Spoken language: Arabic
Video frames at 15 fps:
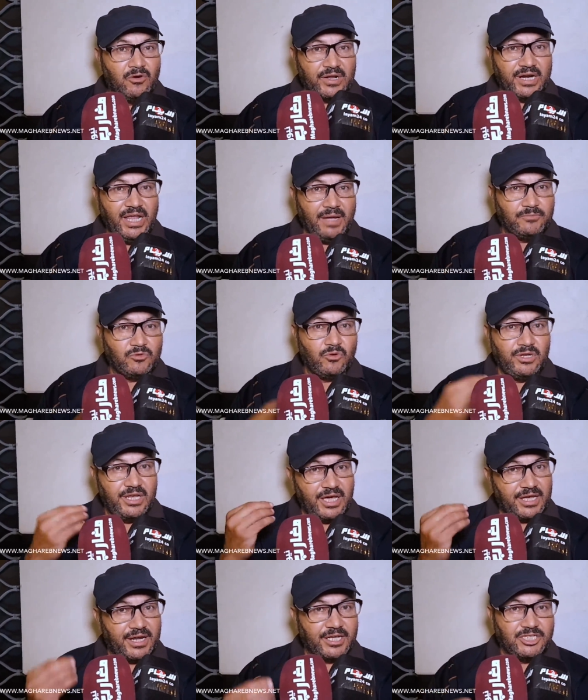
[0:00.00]
راه الحمد
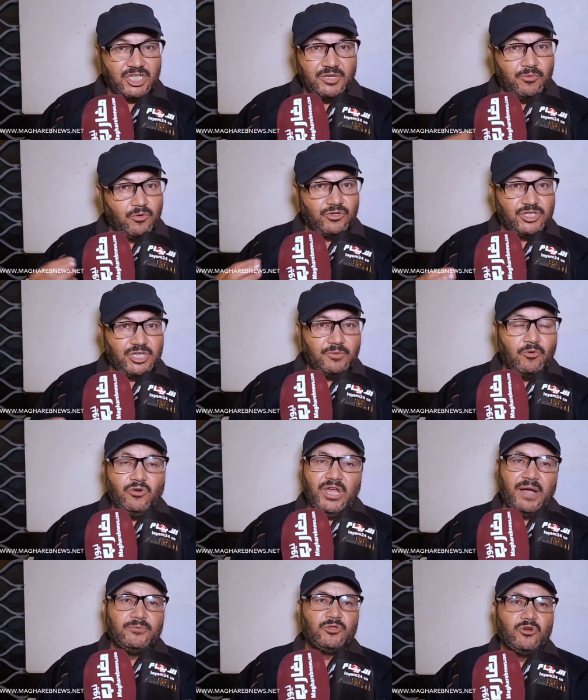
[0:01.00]
لله راه نجيبوه نجيبوه
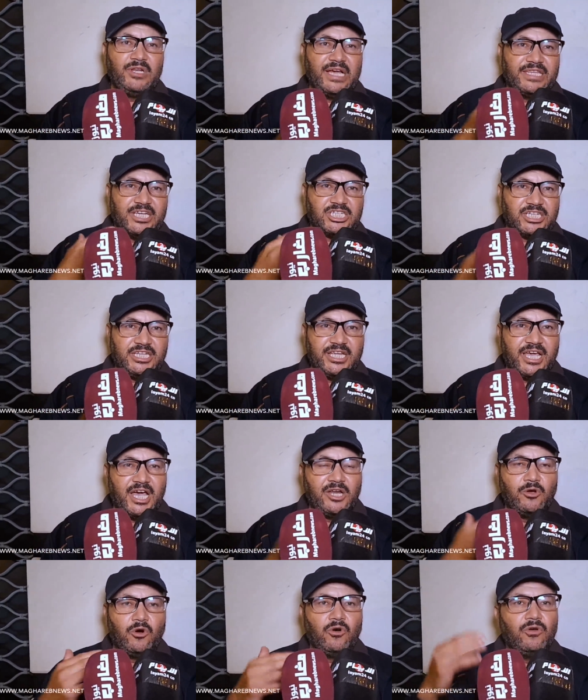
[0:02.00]
والحمد لله داك الشيء اللي
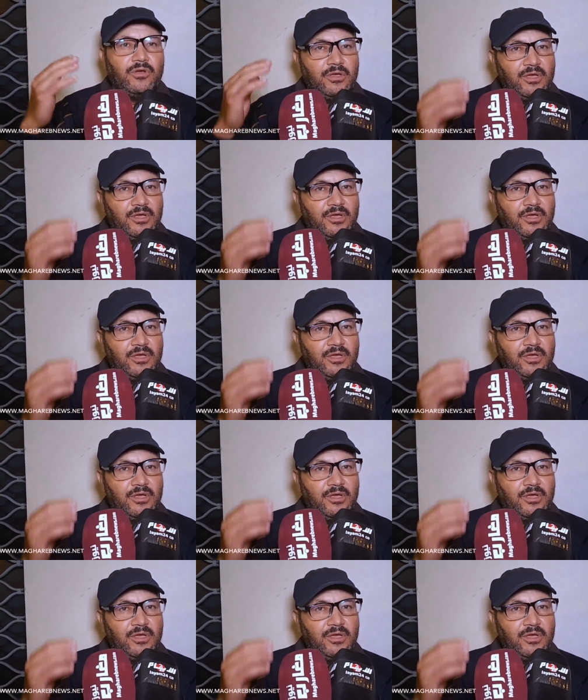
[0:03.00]
قالوا